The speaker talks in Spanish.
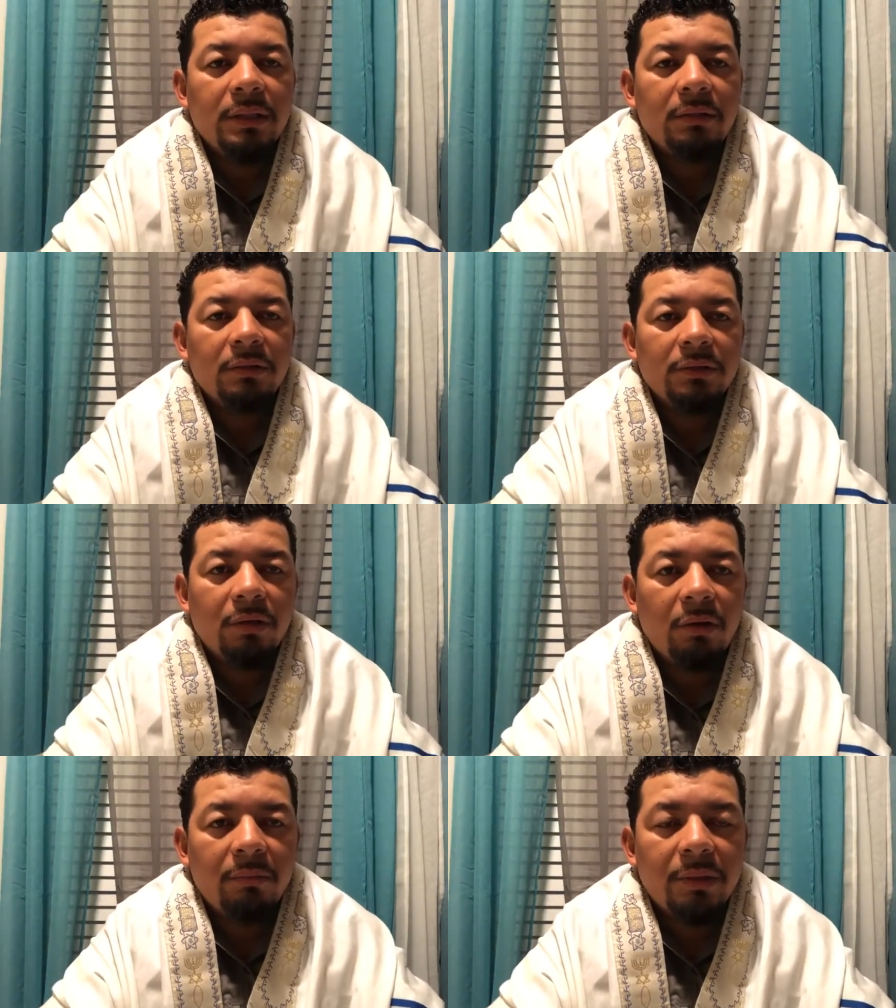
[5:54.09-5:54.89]
unos
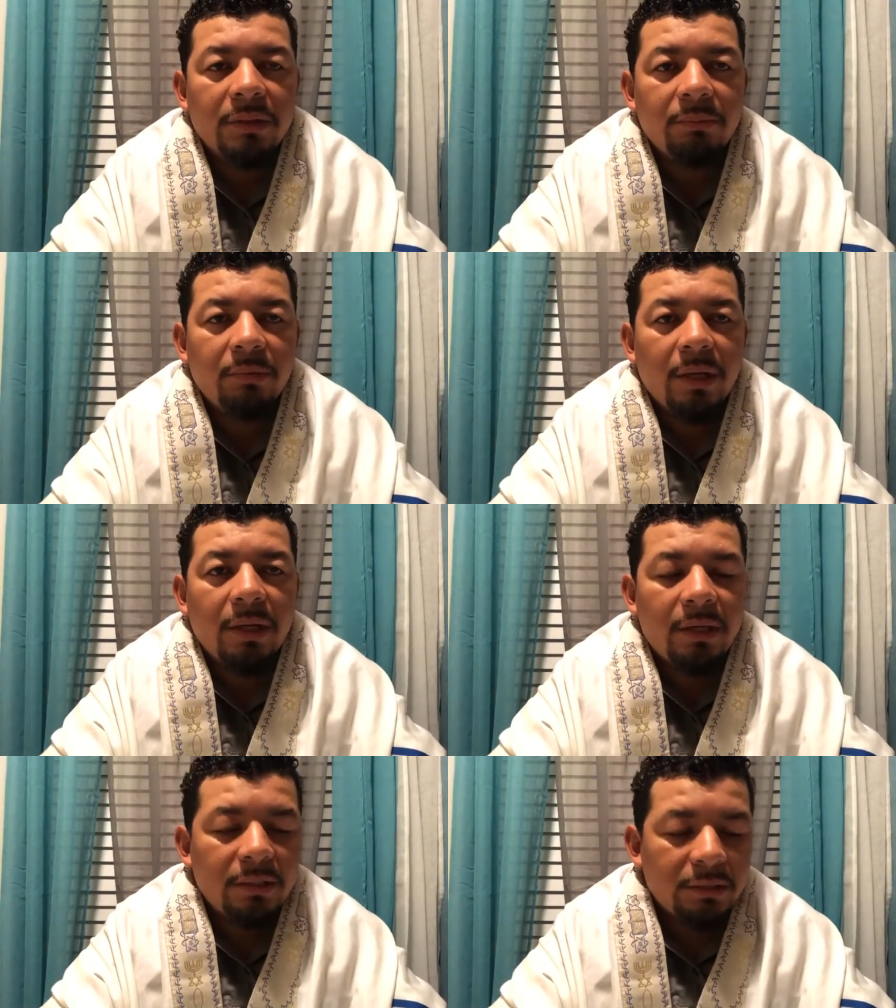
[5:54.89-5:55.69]
hombres y
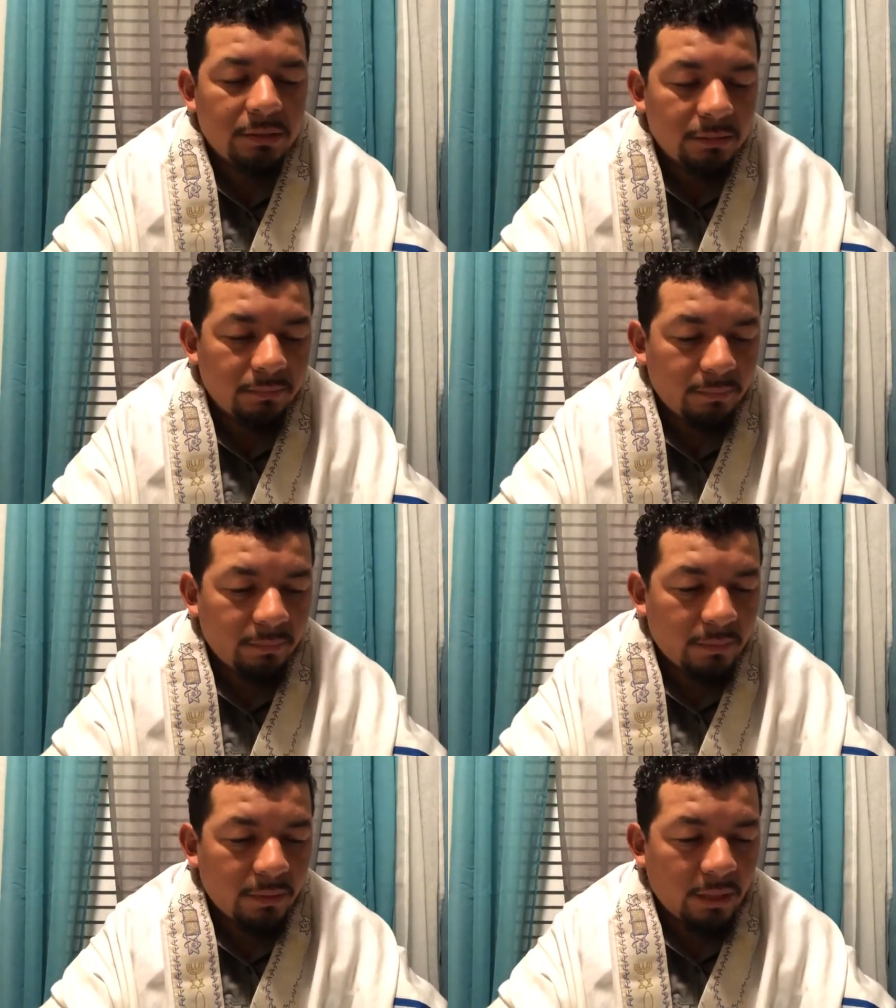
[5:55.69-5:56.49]
mujeres
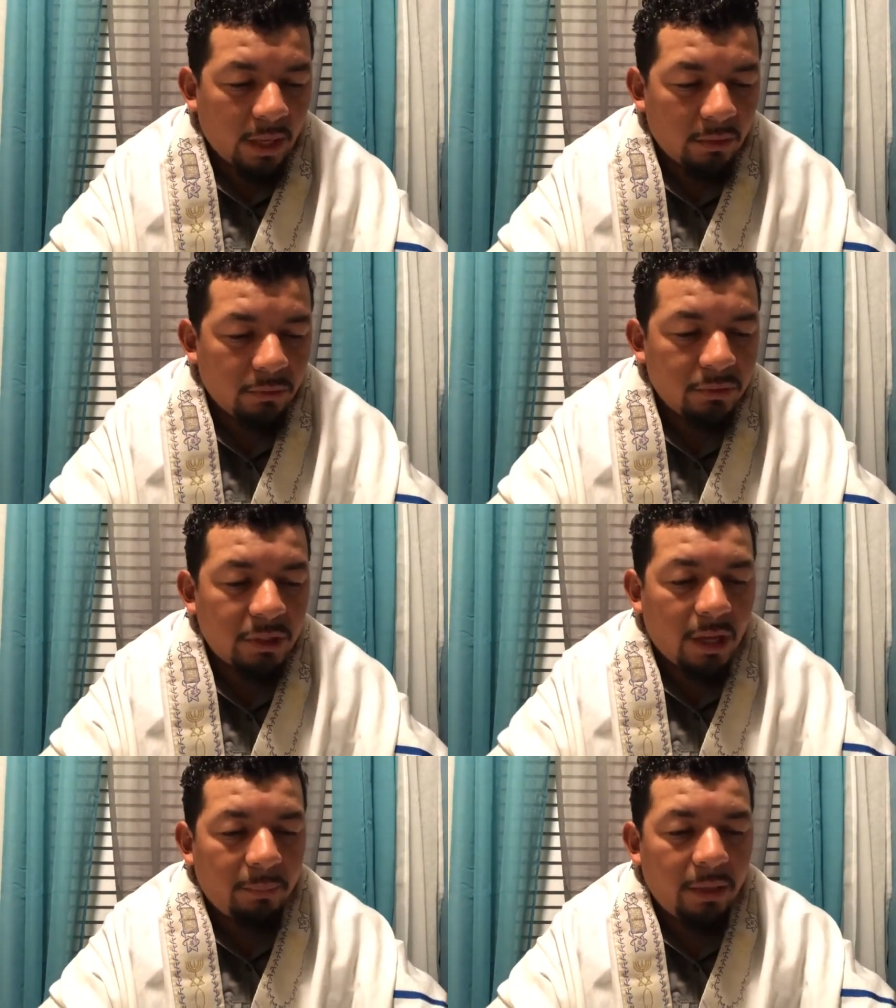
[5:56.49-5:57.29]

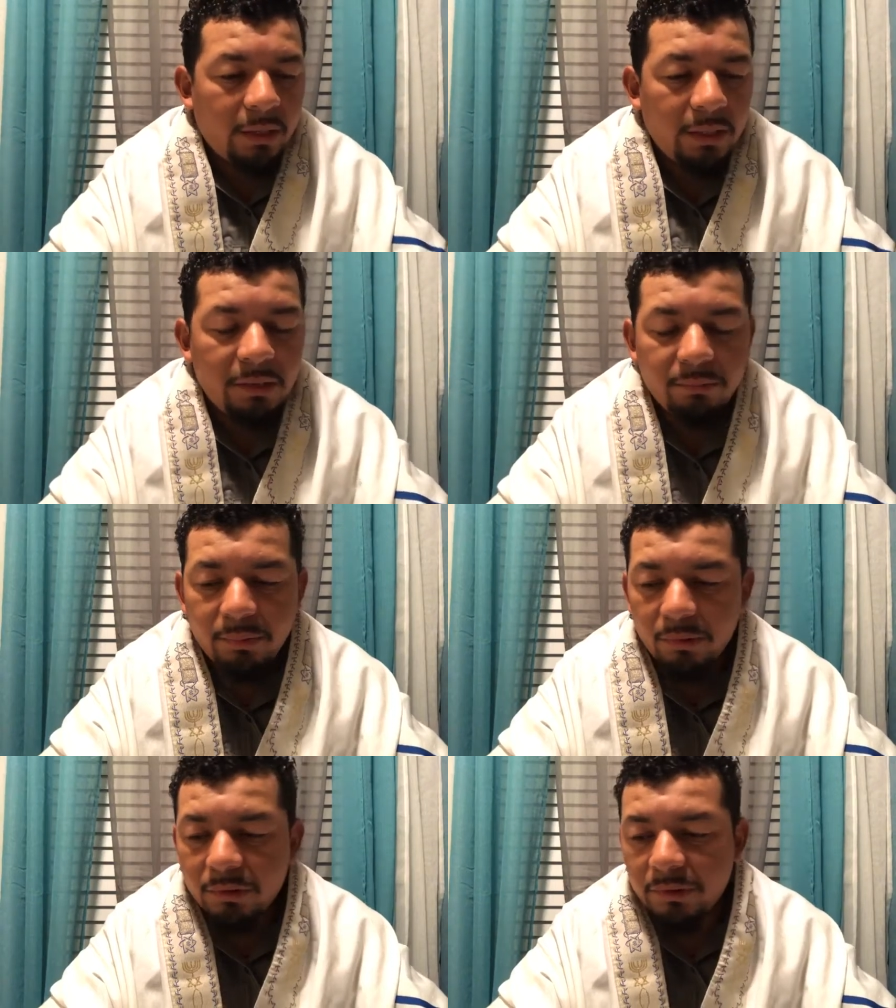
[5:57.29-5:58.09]
kadosh, amén,
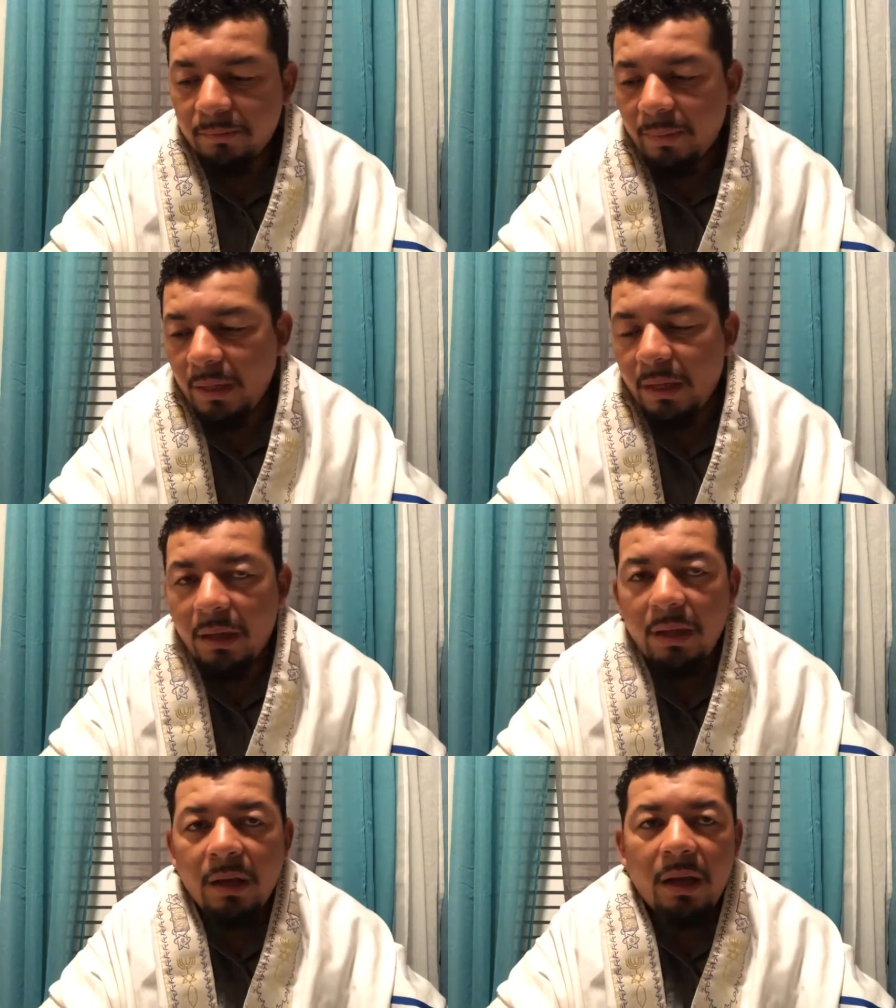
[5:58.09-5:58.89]
limpios,
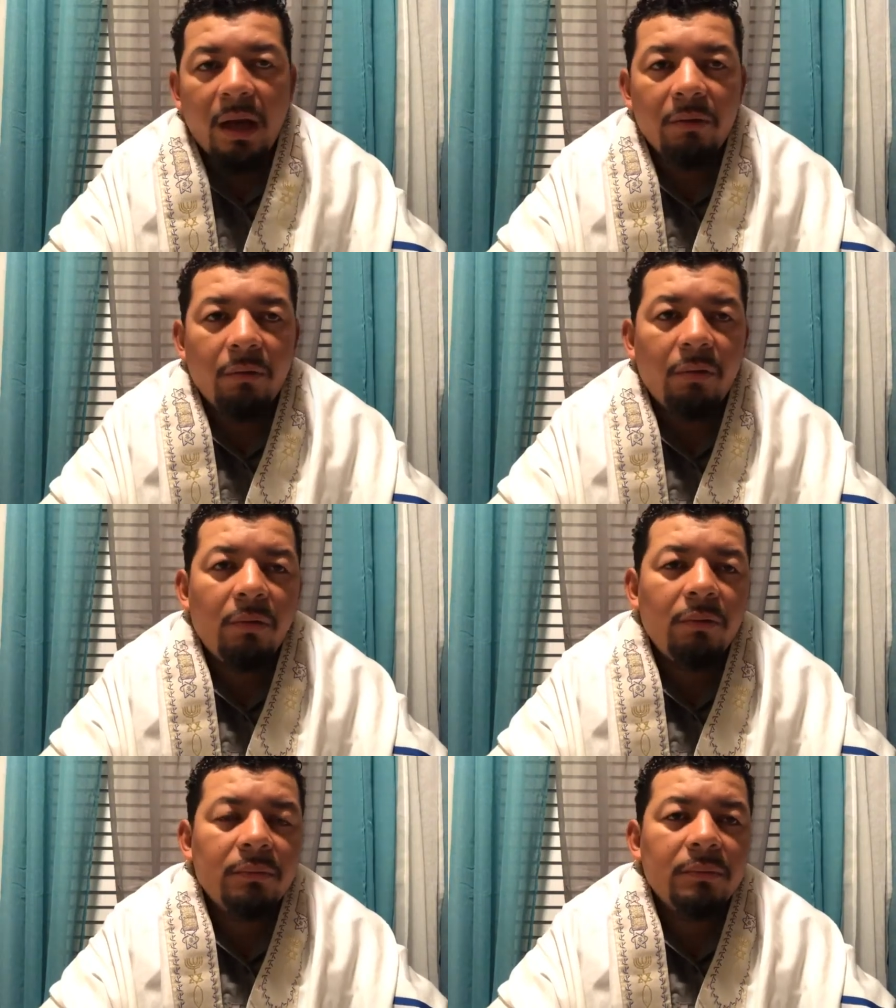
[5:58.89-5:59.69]
a
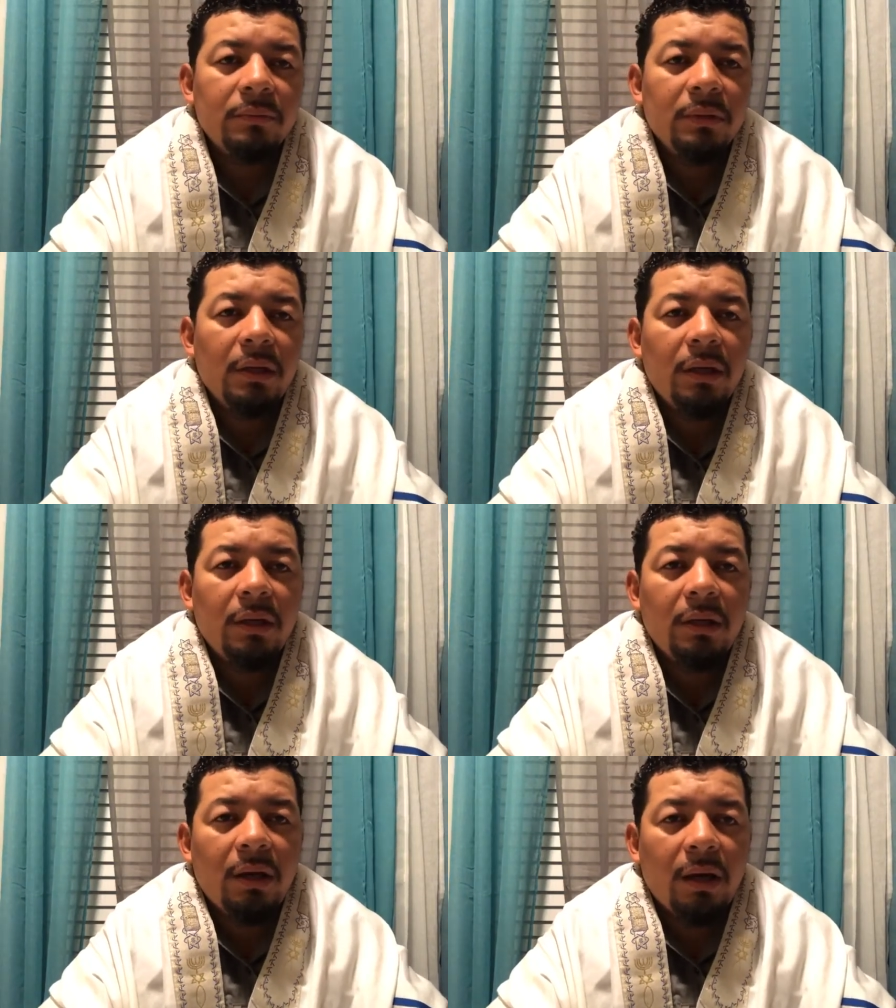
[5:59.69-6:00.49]
no,
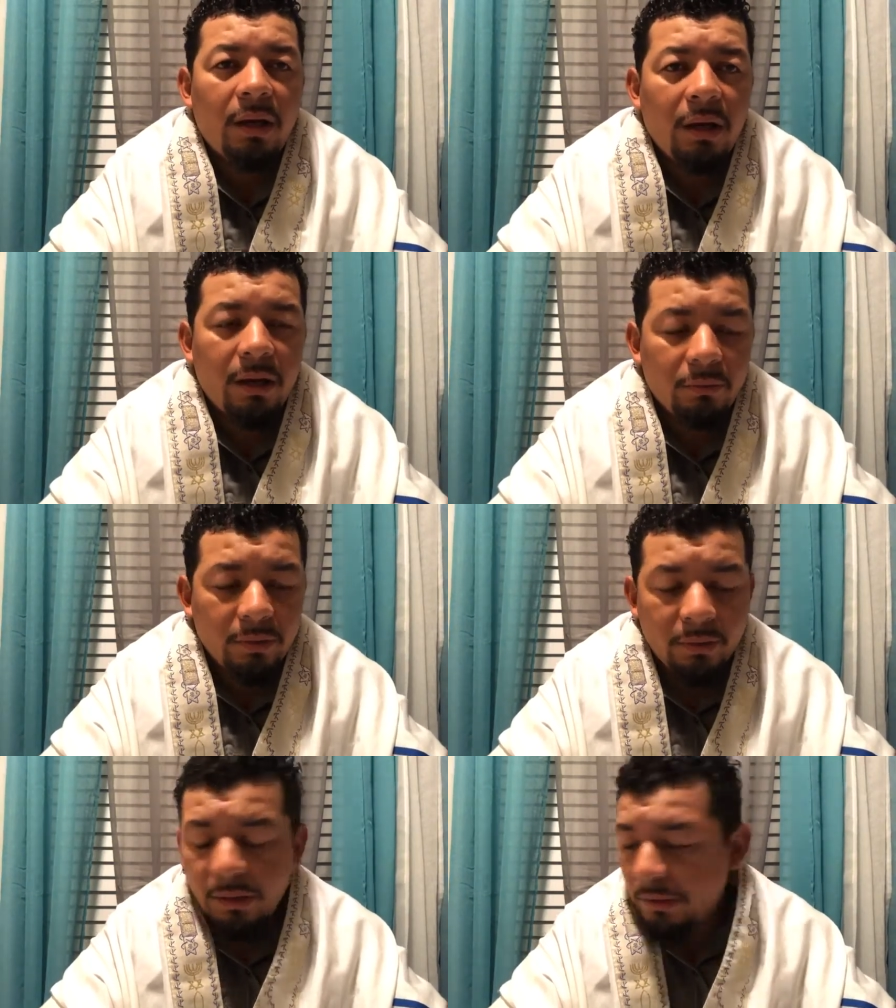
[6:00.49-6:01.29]
a no
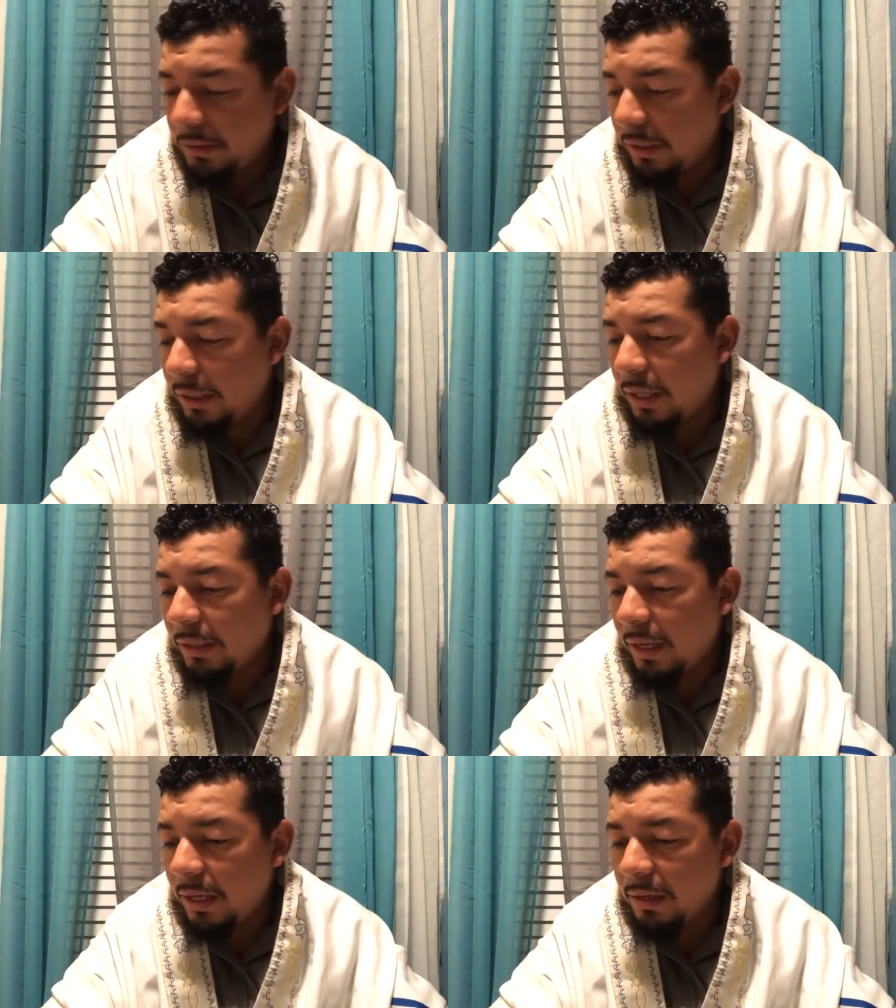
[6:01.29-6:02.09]
este,
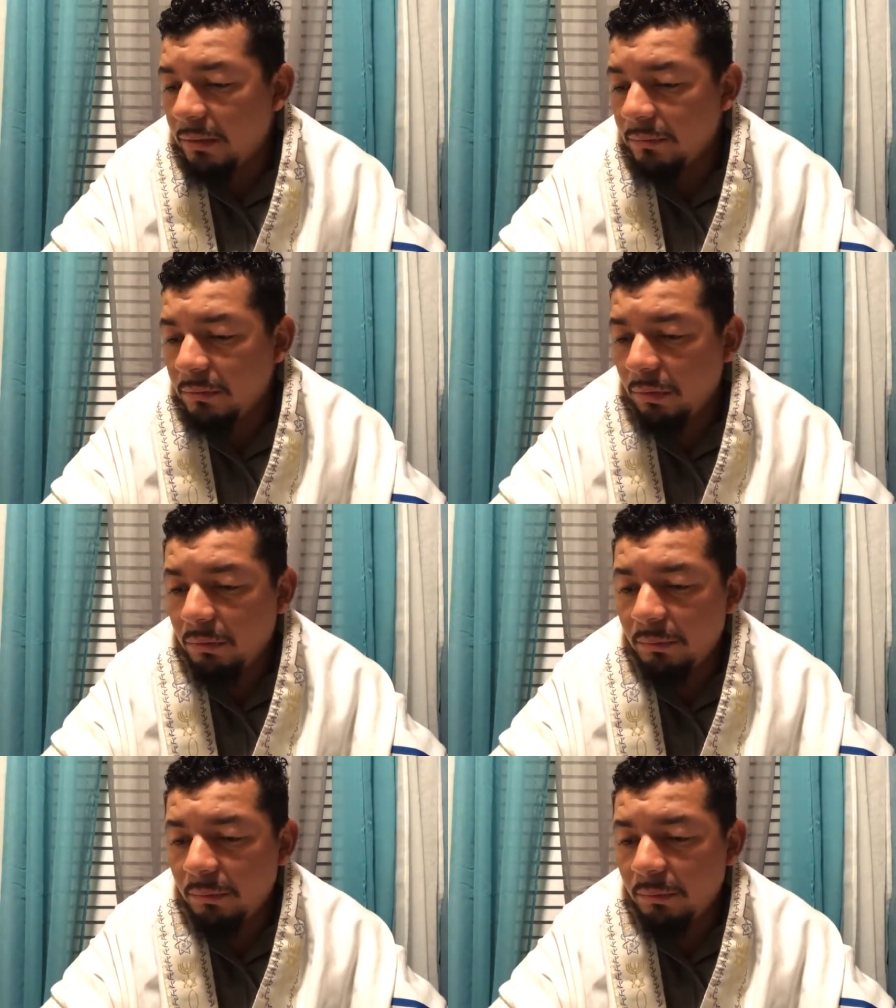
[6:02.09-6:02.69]
andar con el